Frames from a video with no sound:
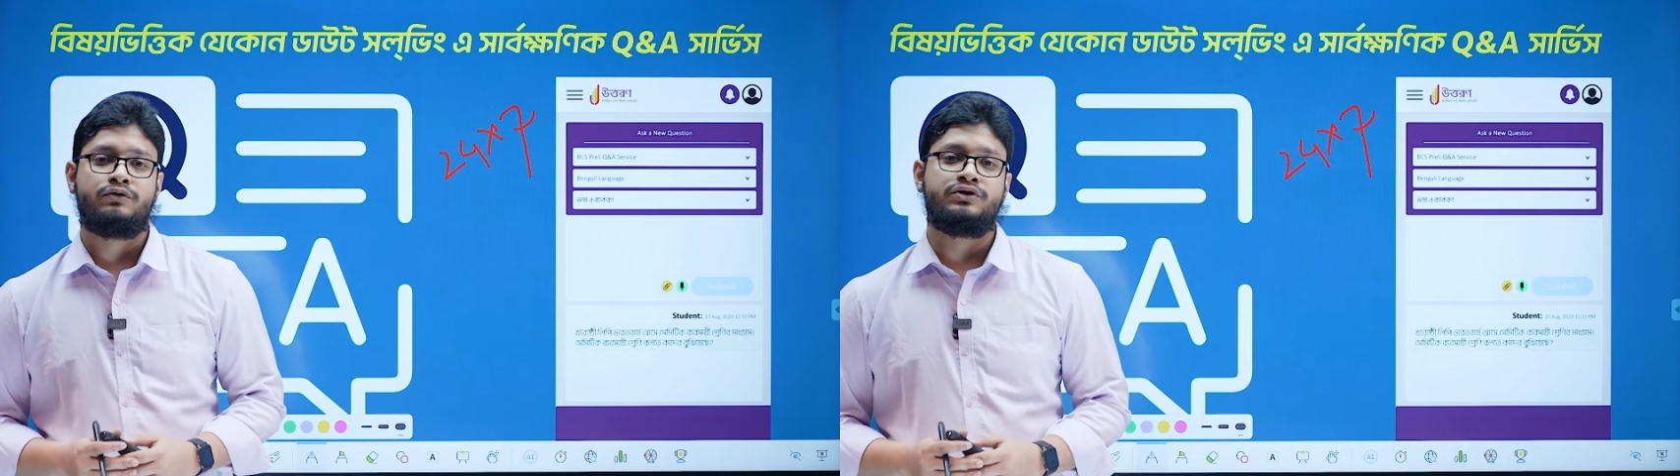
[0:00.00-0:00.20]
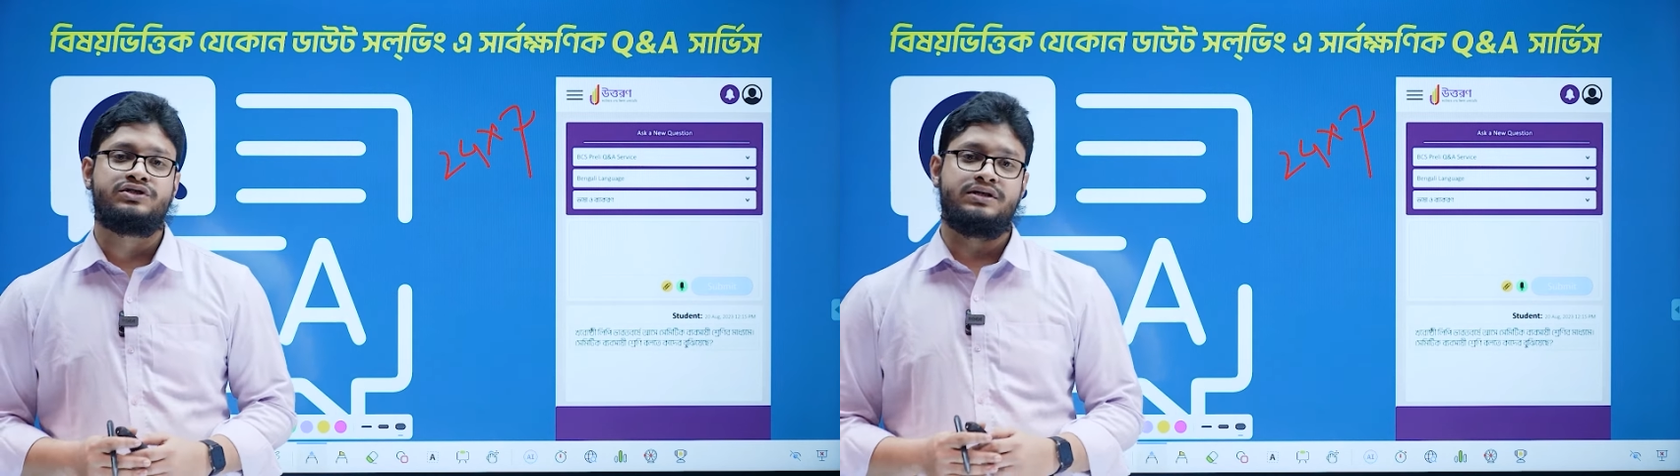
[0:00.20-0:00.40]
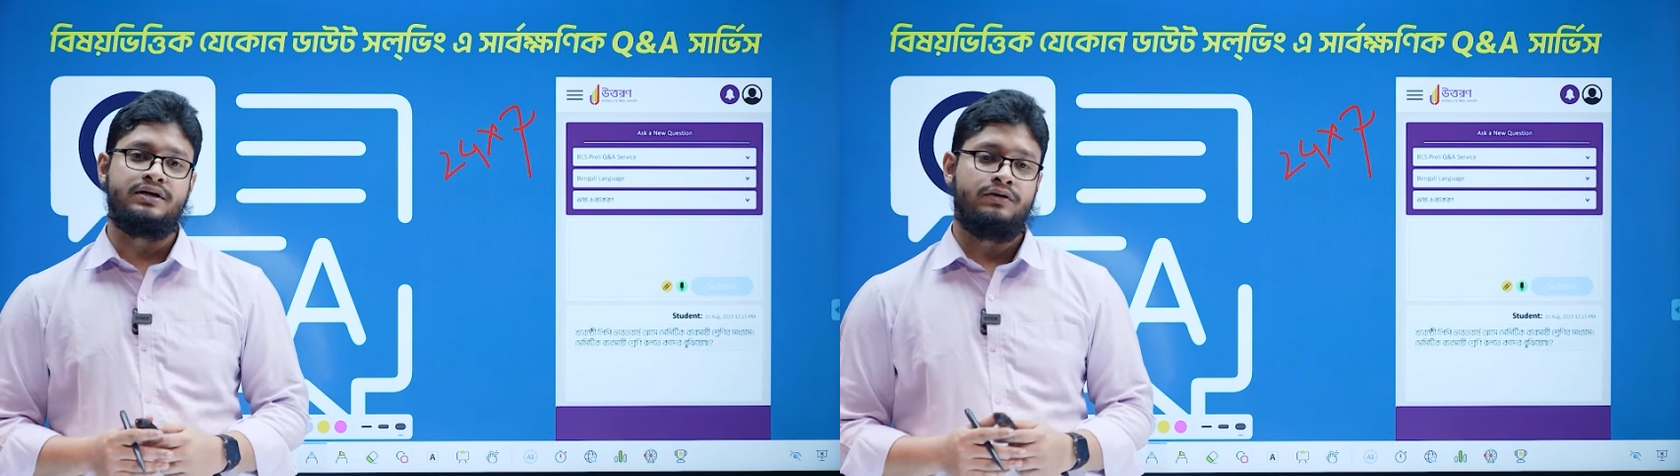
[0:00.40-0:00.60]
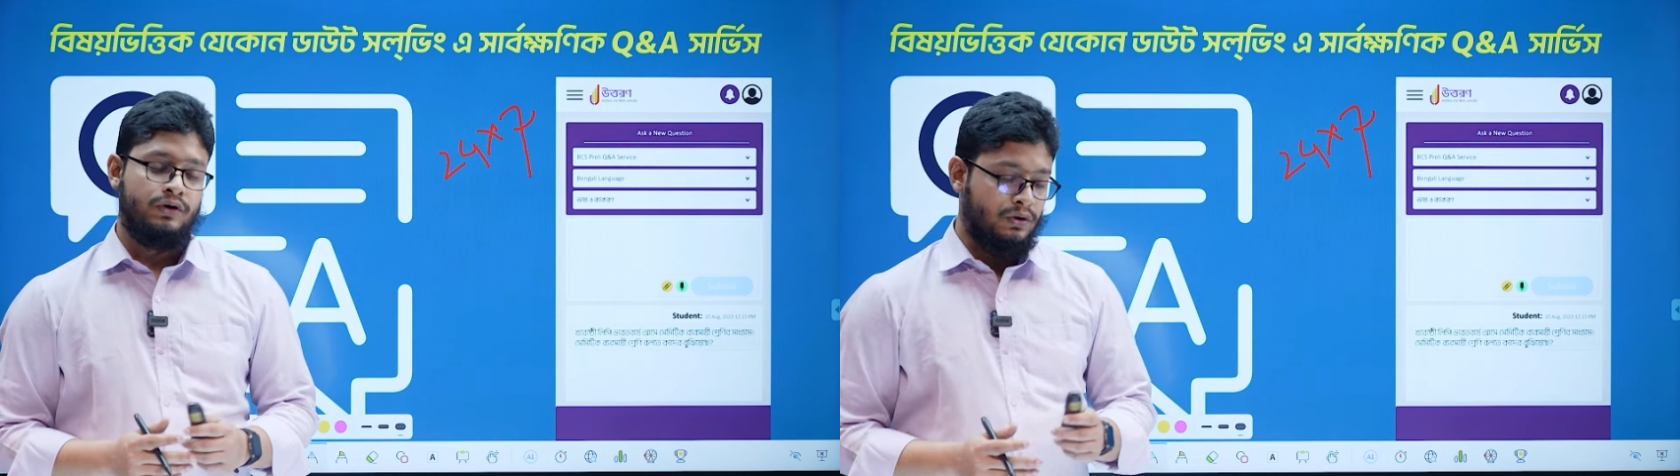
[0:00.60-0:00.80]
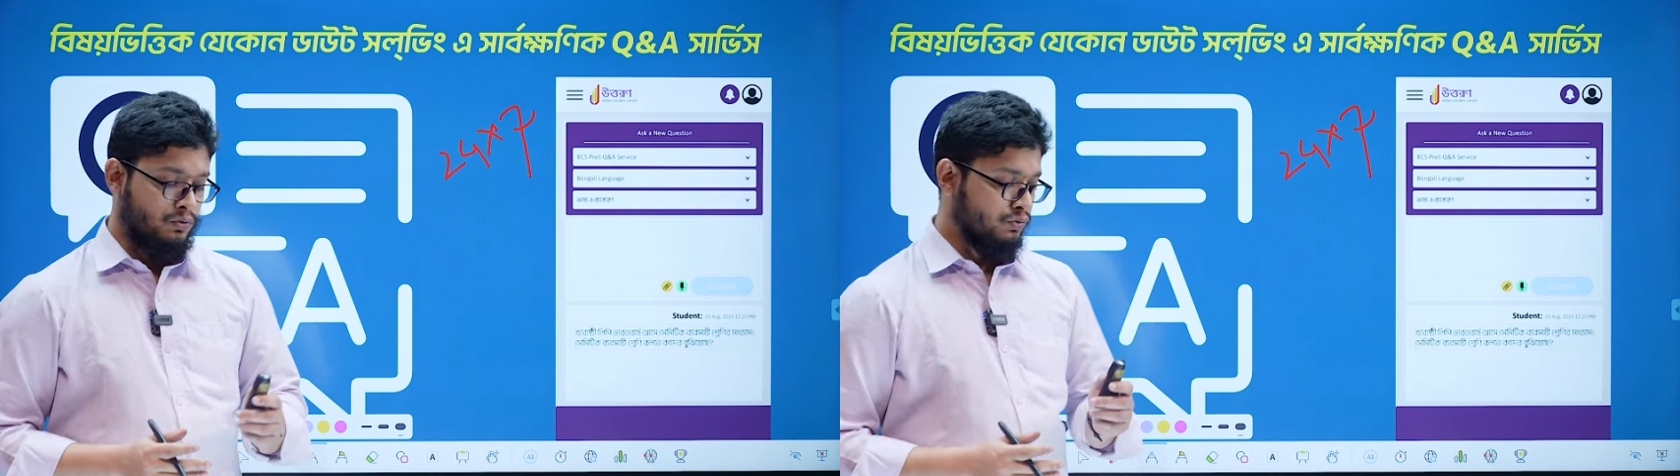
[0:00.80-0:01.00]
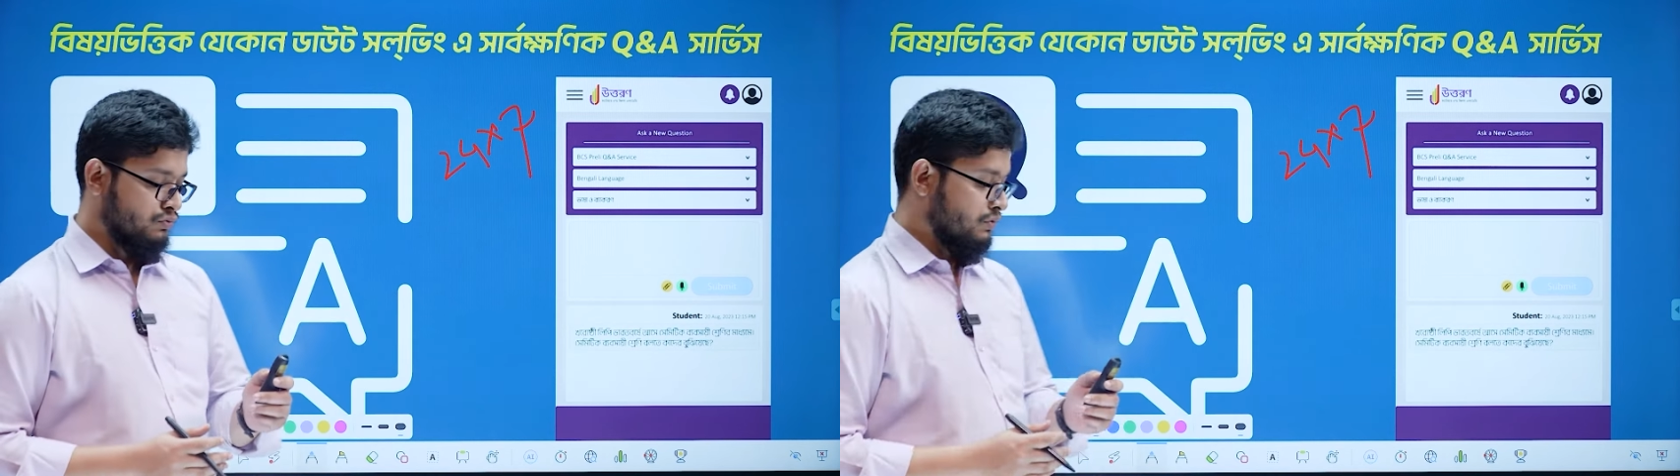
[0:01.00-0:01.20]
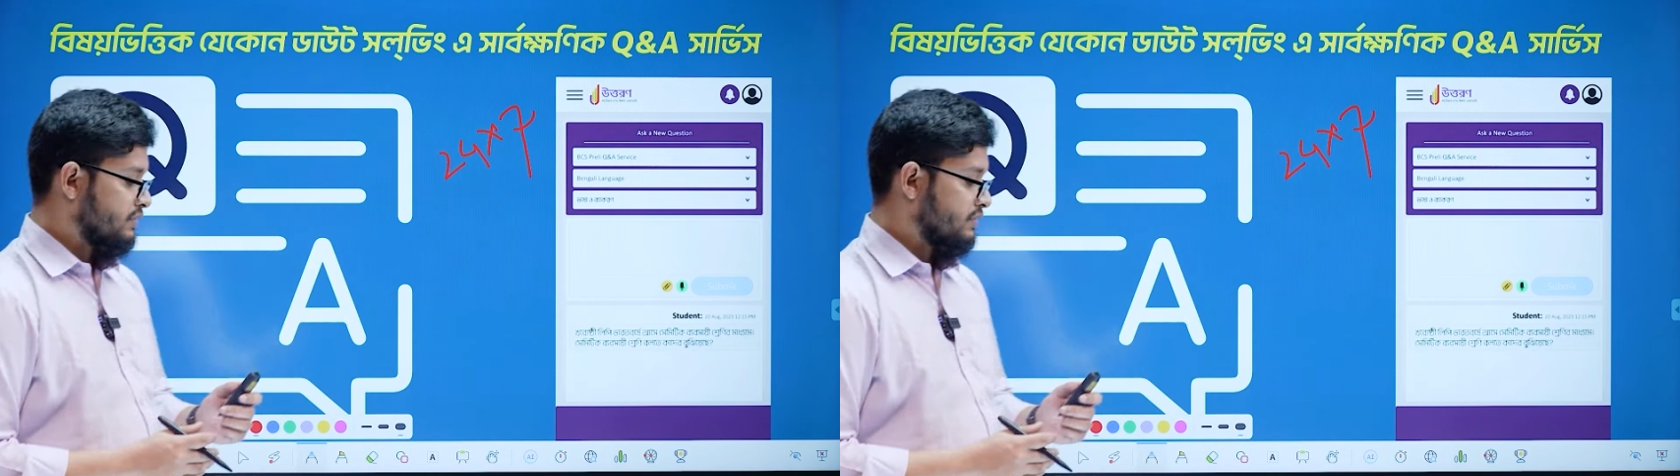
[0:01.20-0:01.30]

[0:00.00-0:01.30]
কোয়েশ্চেনের উত্তর